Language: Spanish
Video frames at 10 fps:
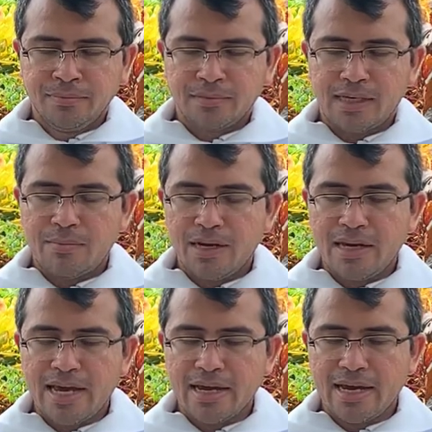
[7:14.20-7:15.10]
que me
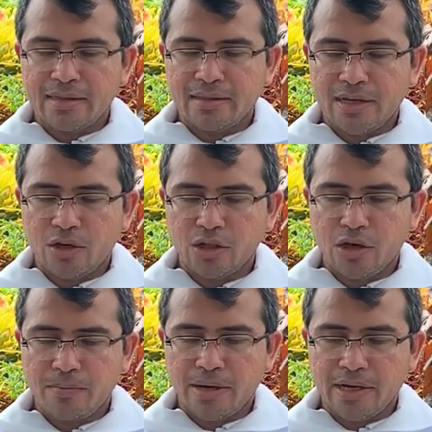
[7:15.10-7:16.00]
niegue ante los
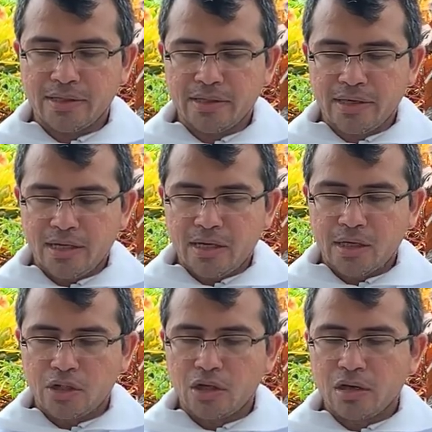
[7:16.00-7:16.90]
hombres,
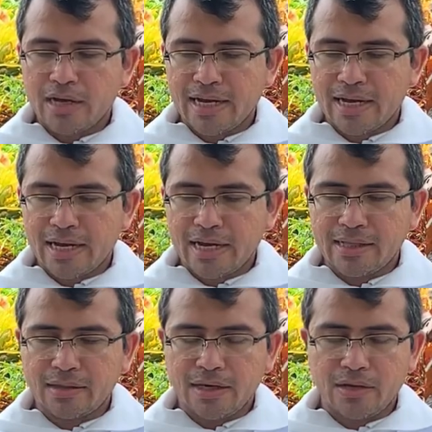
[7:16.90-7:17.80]
yo lo negaré
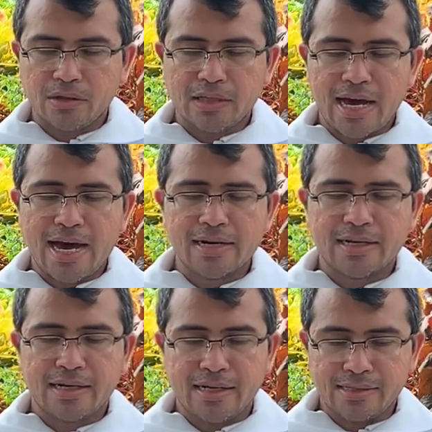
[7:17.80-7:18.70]
ante los
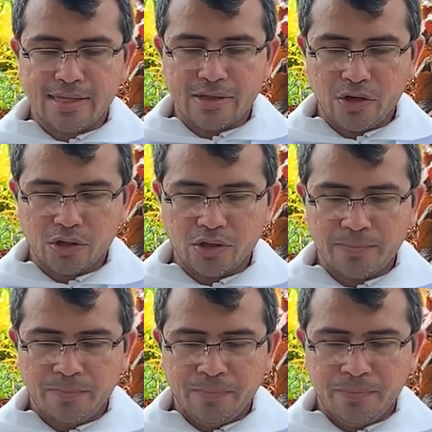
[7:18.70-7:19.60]
ángeles de Dios.
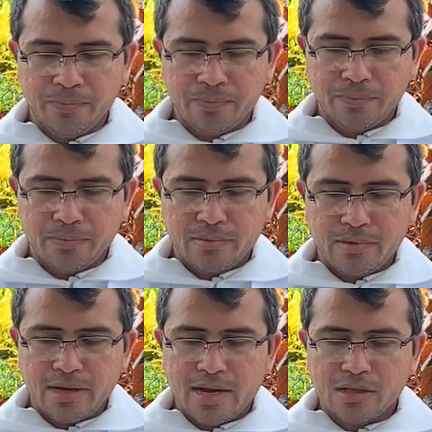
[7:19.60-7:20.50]

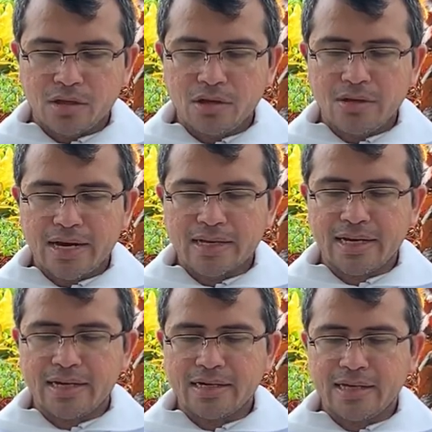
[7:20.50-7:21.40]
A todo
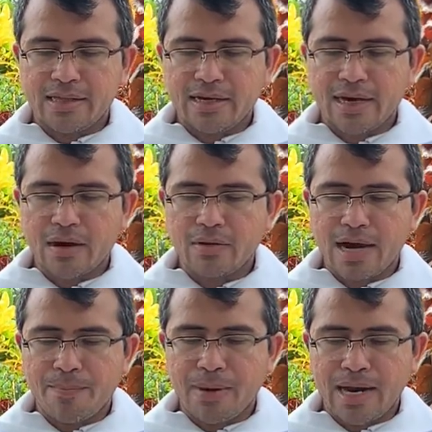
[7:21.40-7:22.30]
aquel que diga
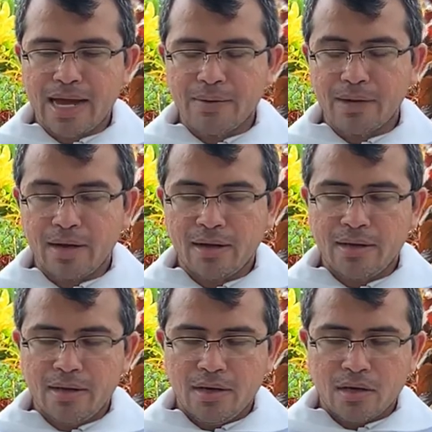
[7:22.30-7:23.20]
una palabra
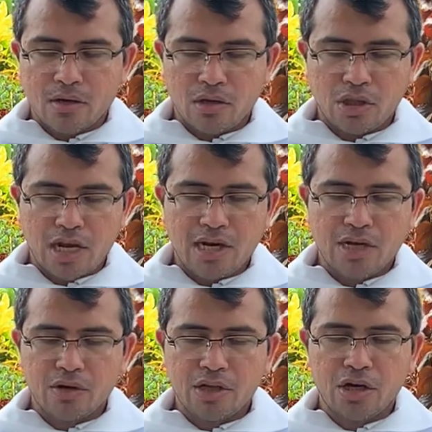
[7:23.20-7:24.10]
contra el
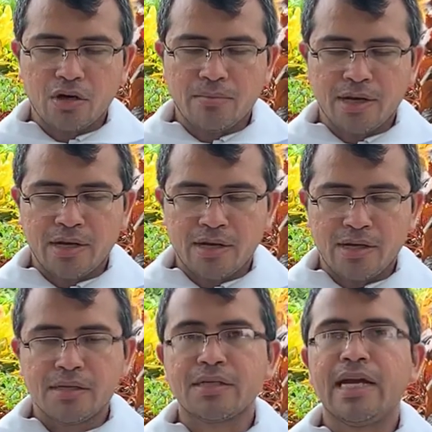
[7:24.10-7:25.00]
Hijo del Hombre,
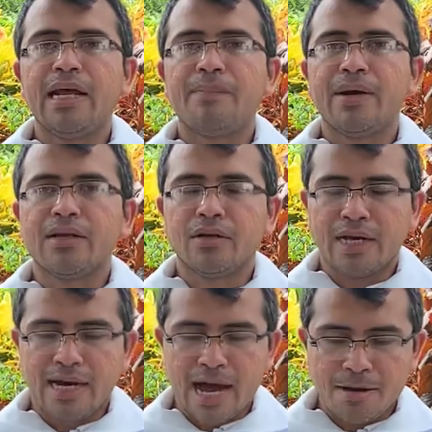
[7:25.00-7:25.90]
se le
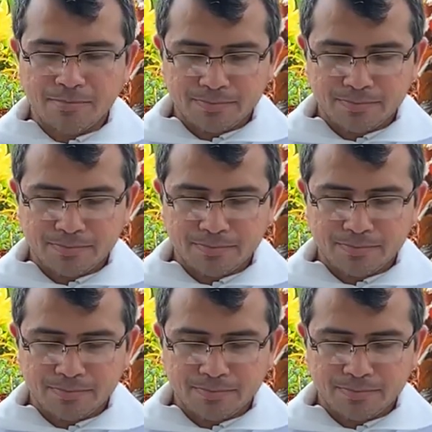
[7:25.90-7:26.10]
perdonará.